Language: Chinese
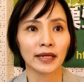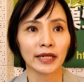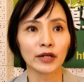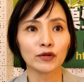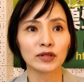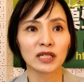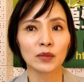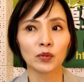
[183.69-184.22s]
因
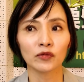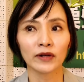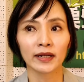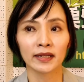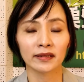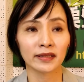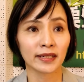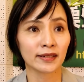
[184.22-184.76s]
为有些部分
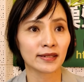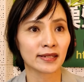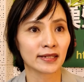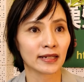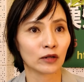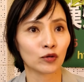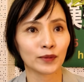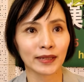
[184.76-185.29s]
可能跟
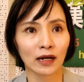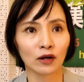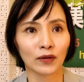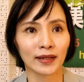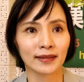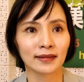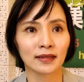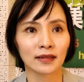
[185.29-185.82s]
私人会比较有
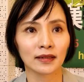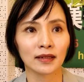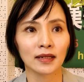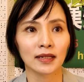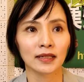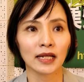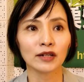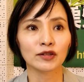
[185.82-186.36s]
关系，
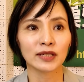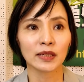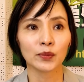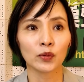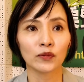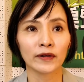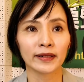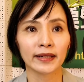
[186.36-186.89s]
那有些
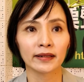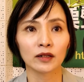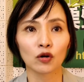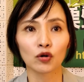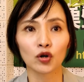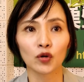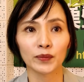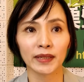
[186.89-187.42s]
部分跟
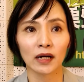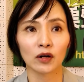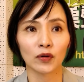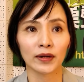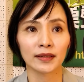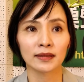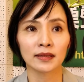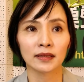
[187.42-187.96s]
公共比较有
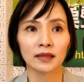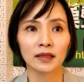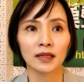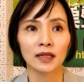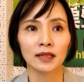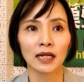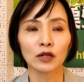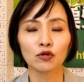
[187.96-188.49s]
关系。
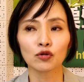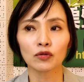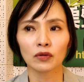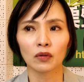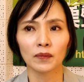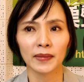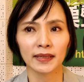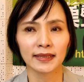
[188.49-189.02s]
那如
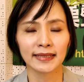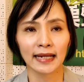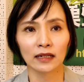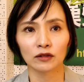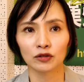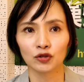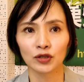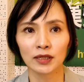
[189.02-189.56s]
果我们讲，
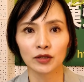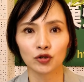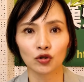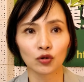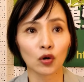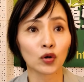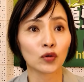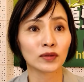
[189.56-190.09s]
就是
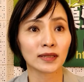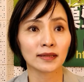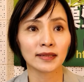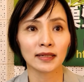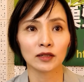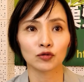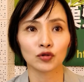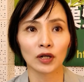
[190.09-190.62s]
就公共政
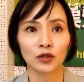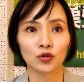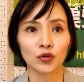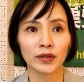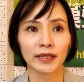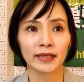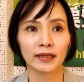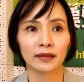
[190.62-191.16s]
策做
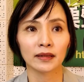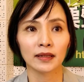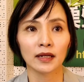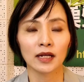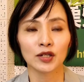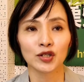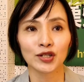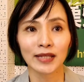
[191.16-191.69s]
做一个
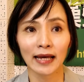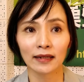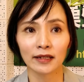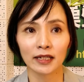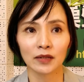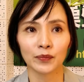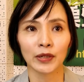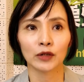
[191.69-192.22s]
适当
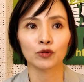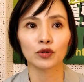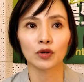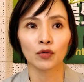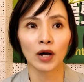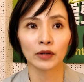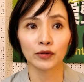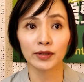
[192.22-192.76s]
的一个评论
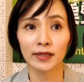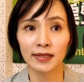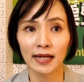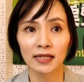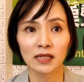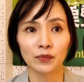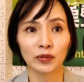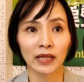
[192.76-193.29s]
的话，原则
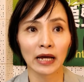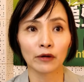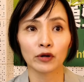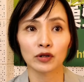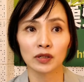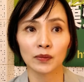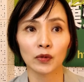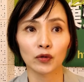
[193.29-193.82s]
上是不太
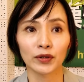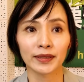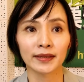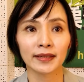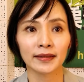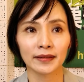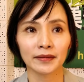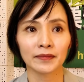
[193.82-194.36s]
会有什么问
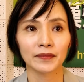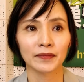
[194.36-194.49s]
题。